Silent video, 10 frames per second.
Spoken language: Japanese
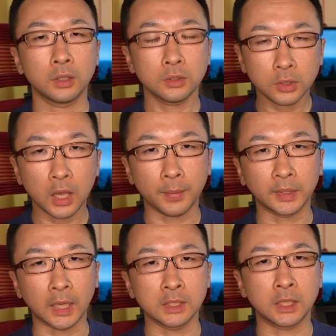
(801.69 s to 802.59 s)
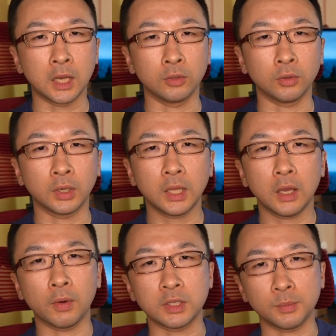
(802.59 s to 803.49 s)
それではまた次回の動画
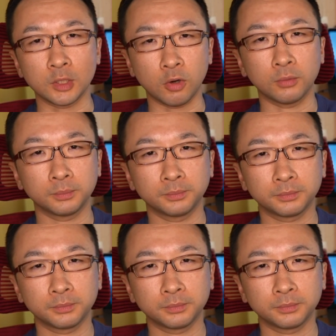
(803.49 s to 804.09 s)
でお会いしましょう。